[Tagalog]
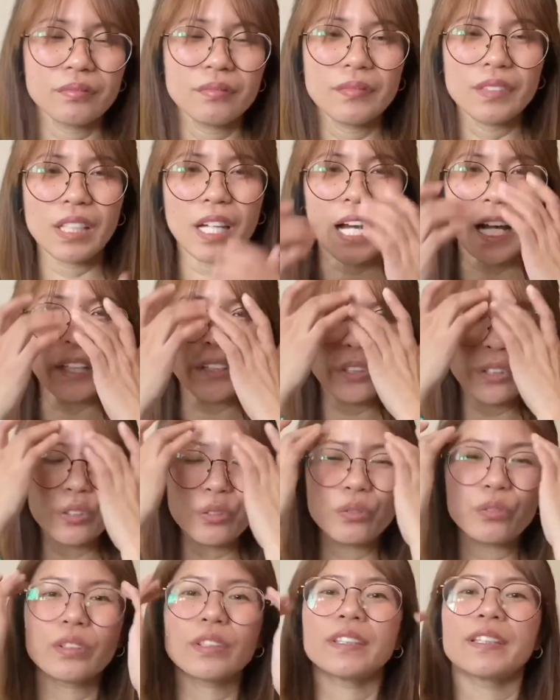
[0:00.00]
ano
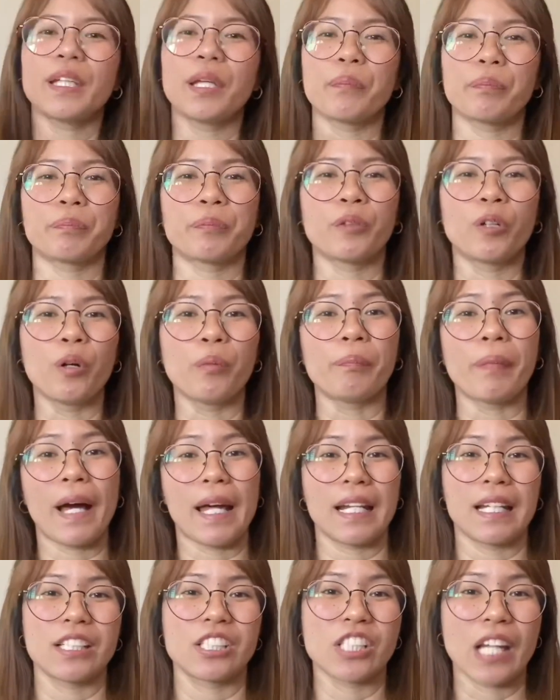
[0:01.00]
yung tip ko
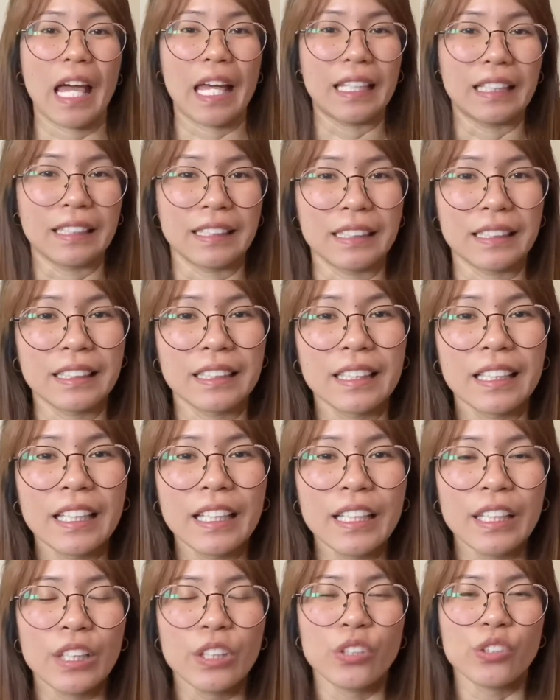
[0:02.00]
para dyan?
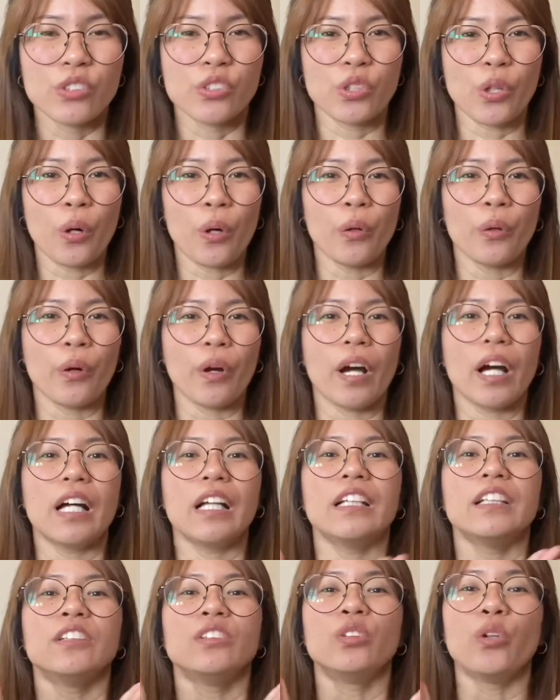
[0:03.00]
So,
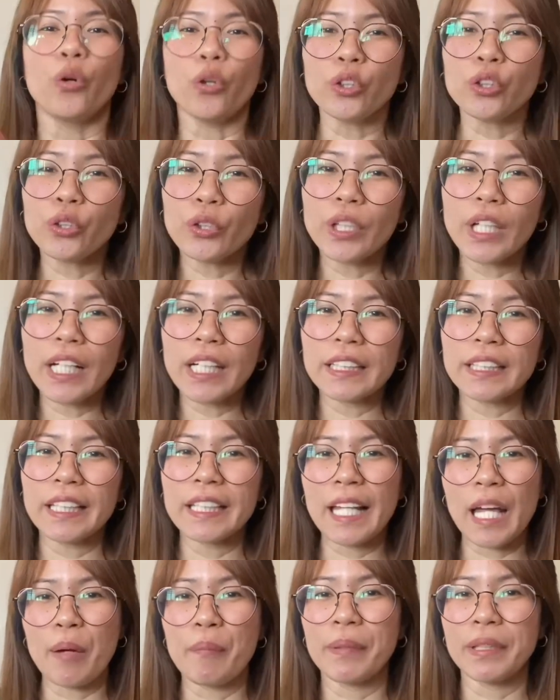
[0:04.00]
doon ko lang
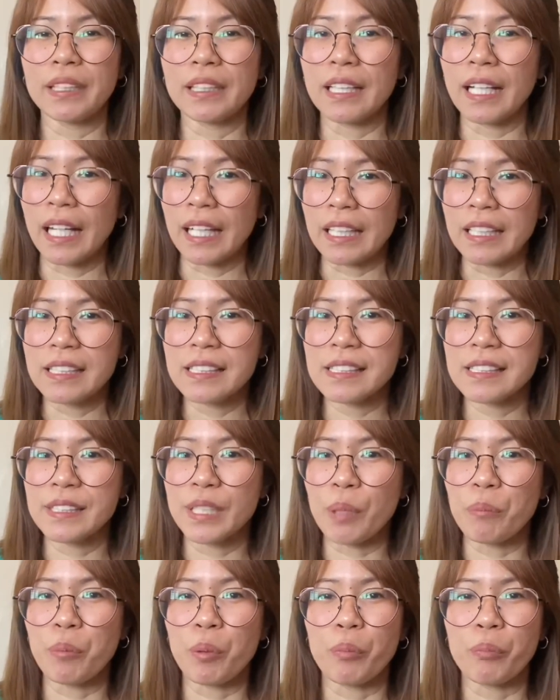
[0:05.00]
nalaman guys na
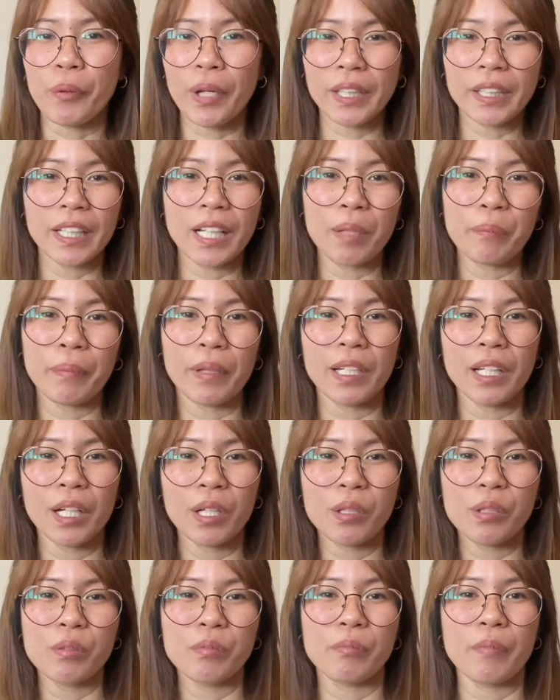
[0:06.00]
po pwede ka palang
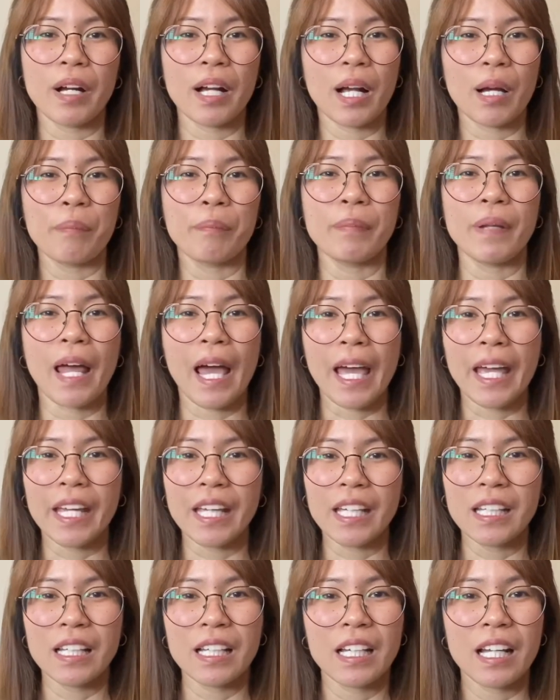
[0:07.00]
mag-apply
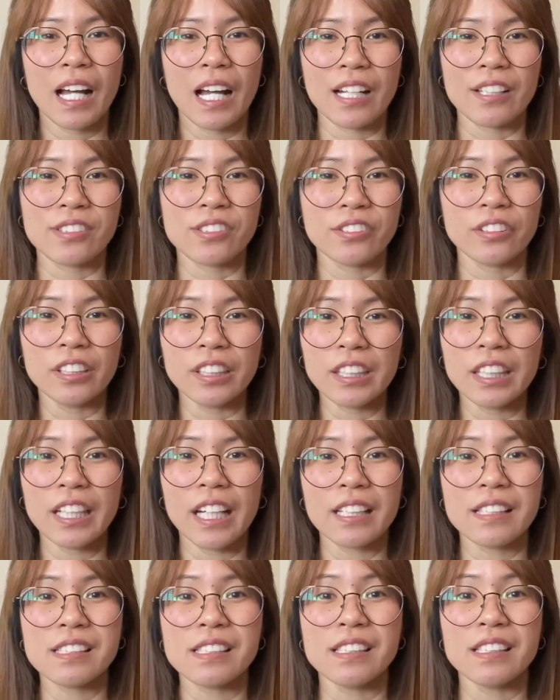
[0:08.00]
as early
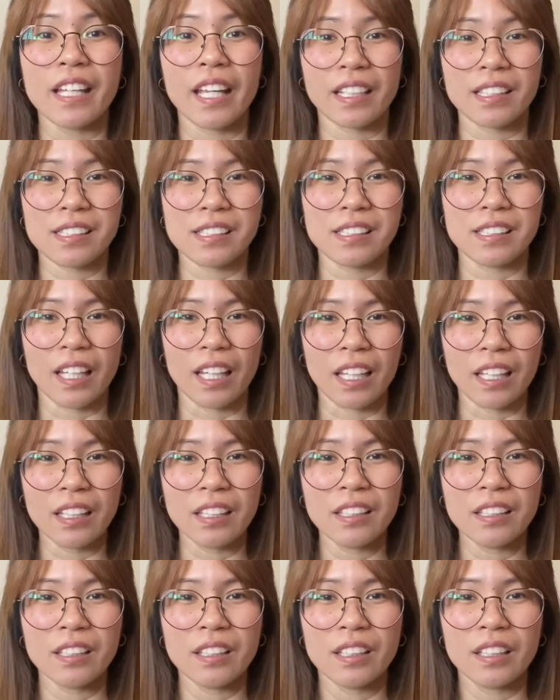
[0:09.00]
as next day
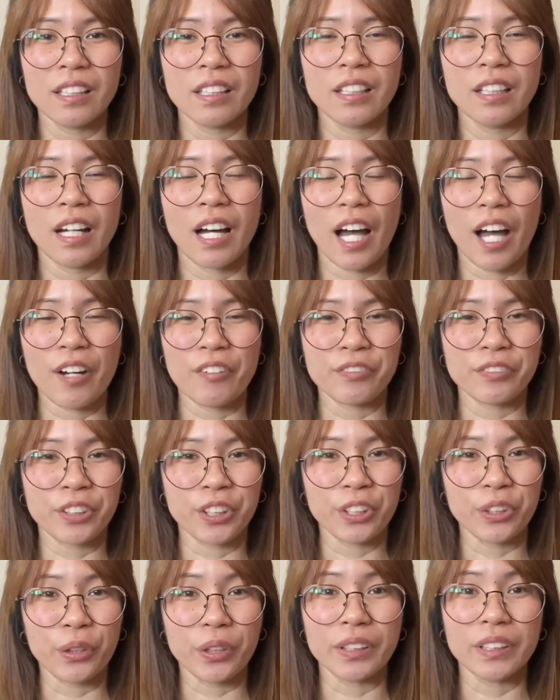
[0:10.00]
after
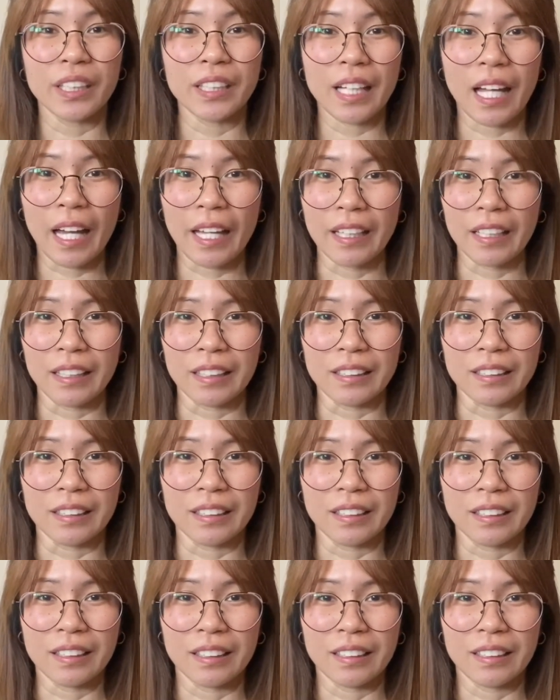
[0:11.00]
your denial.
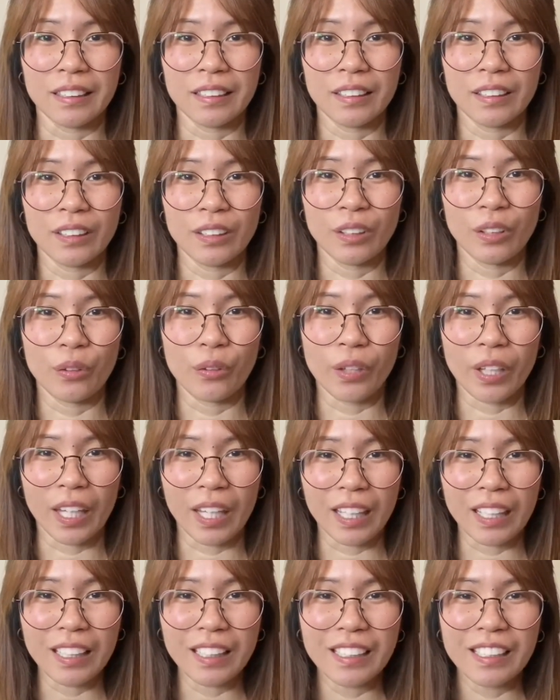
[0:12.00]

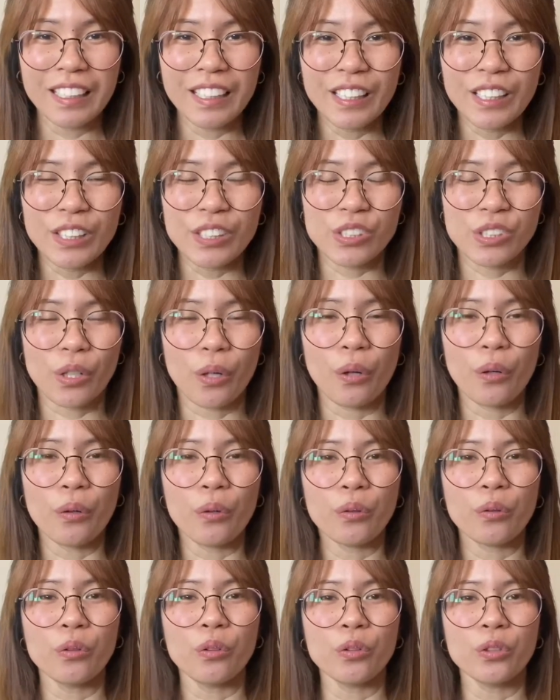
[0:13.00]
Okay? So,
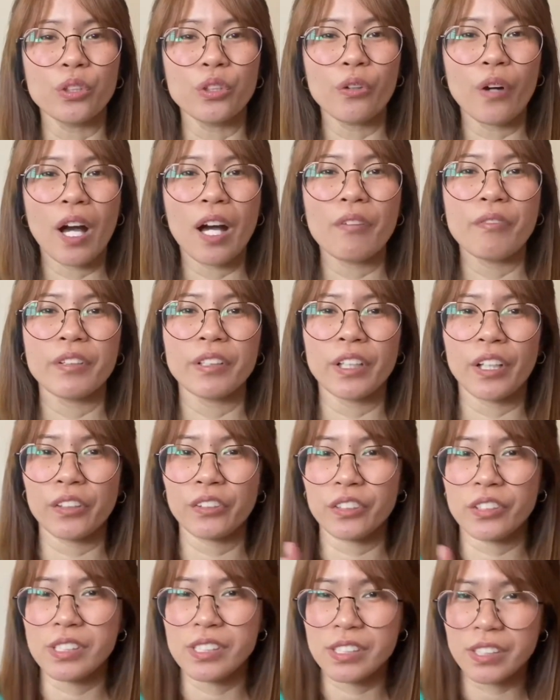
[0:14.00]
kung you have
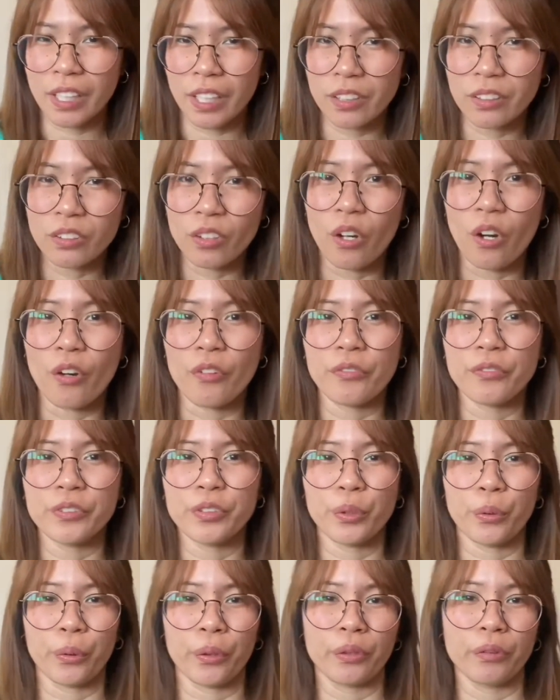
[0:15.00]
another set of
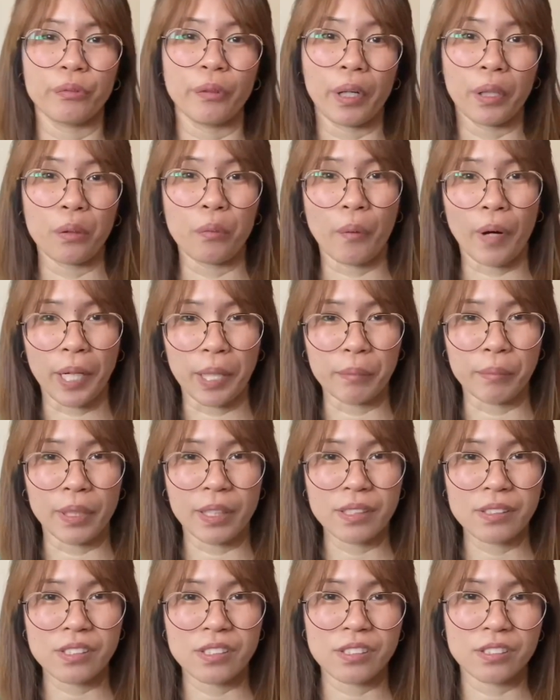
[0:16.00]
your
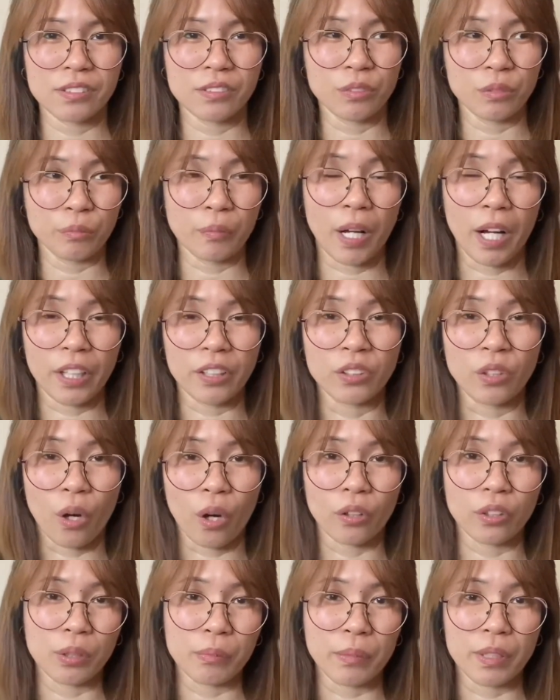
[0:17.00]
requirements, yung mga
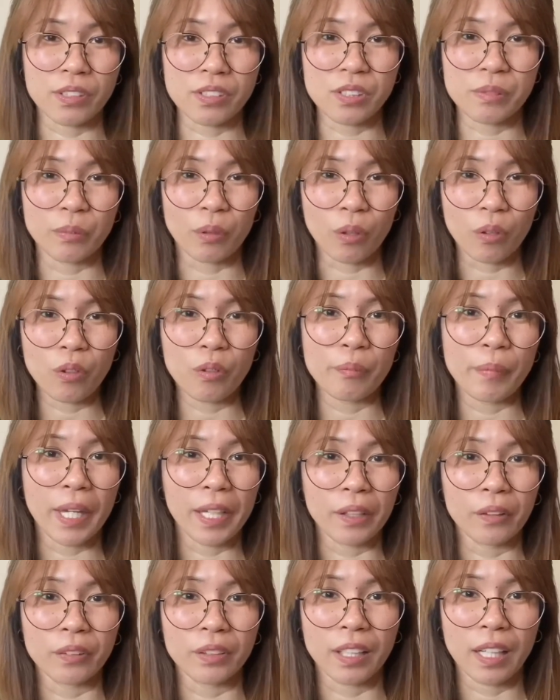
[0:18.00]
documents mo, kung
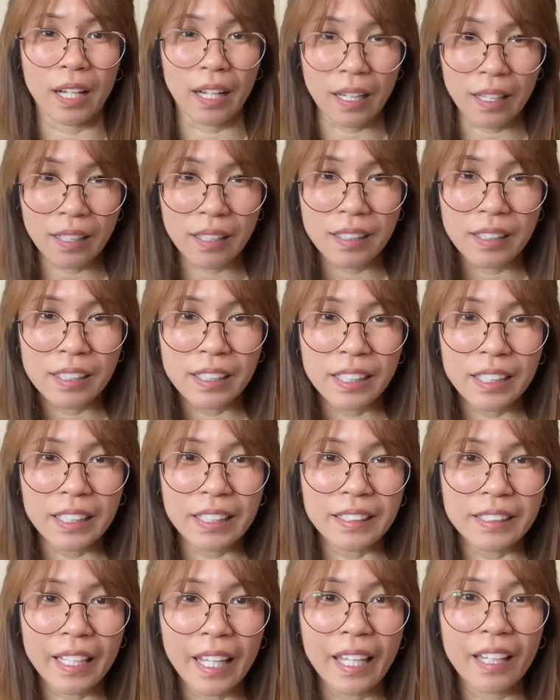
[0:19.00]
meron ka,
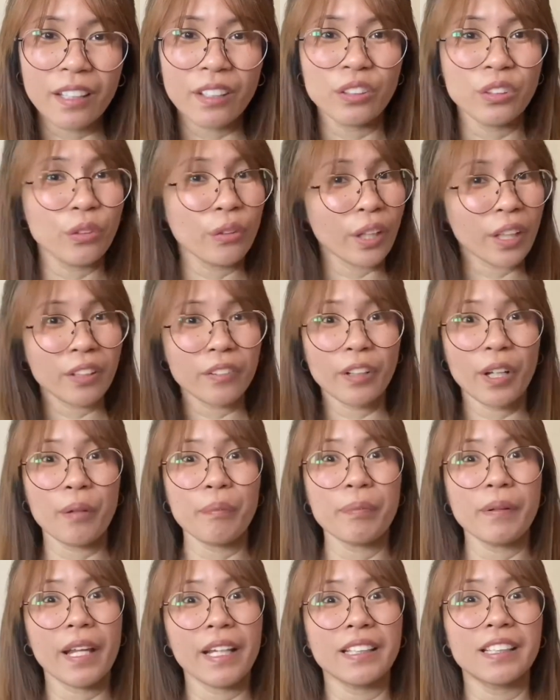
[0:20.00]
then you can
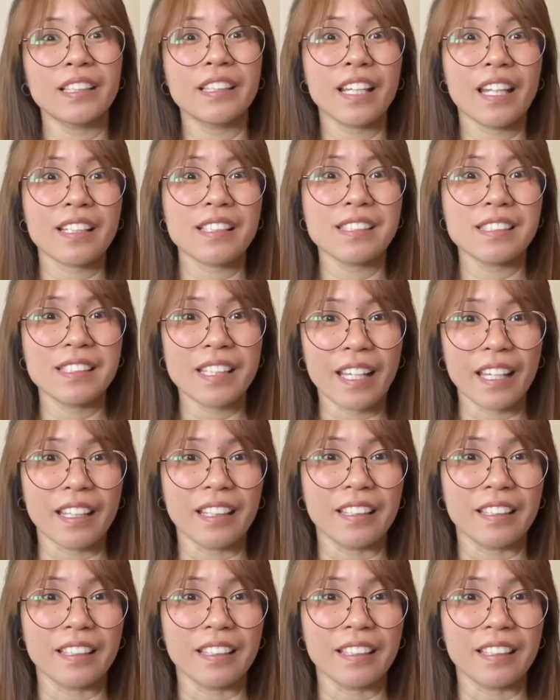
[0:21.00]
reapply the next day.